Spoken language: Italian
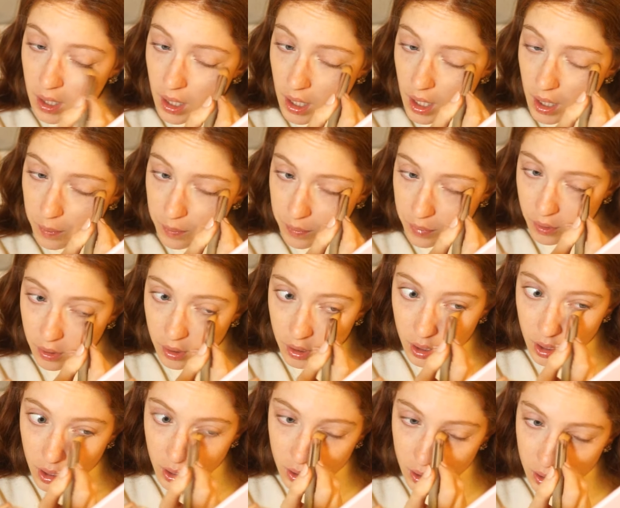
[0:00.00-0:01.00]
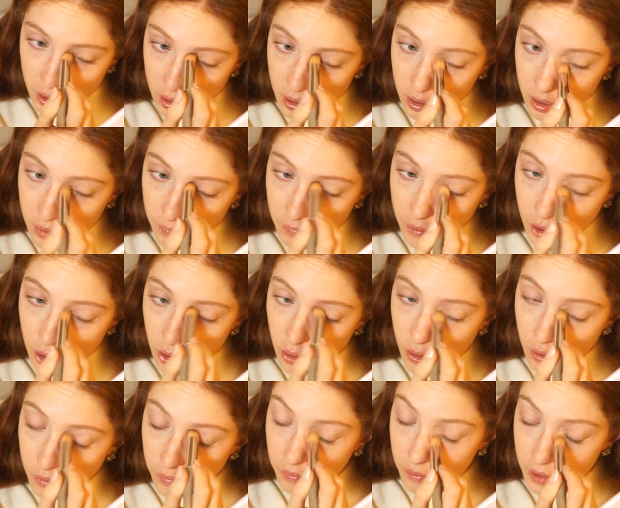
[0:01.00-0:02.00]
e poi eh,
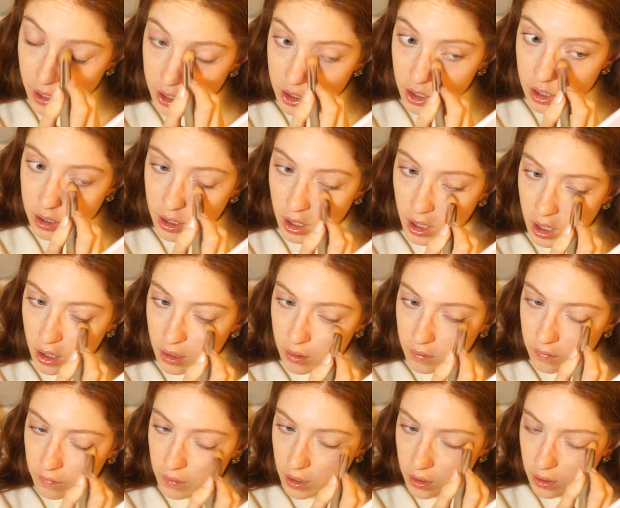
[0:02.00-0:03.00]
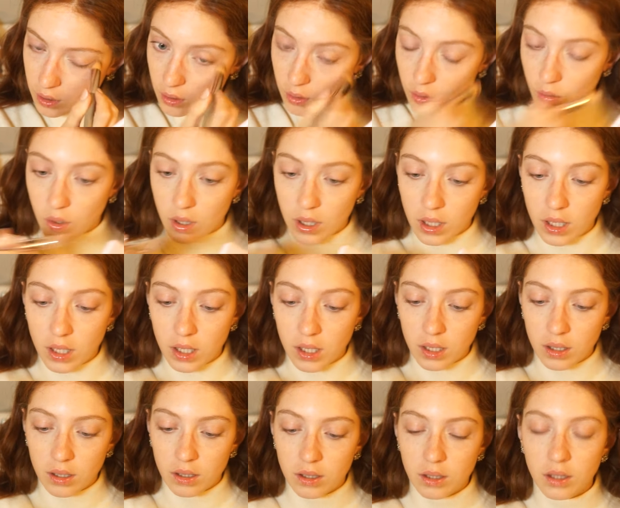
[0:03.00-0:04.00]
voglio registrare un video
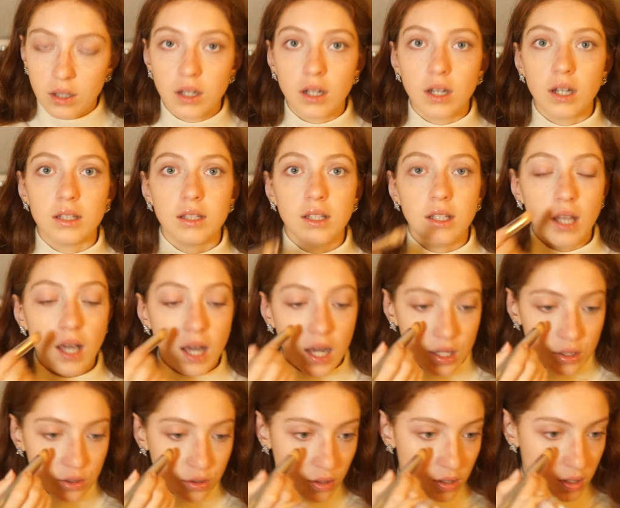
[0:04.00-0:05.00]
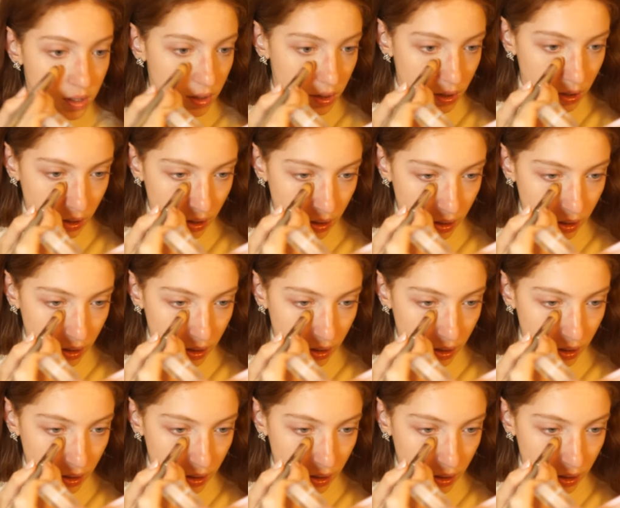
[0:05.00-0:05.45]
haul eh, di ASOS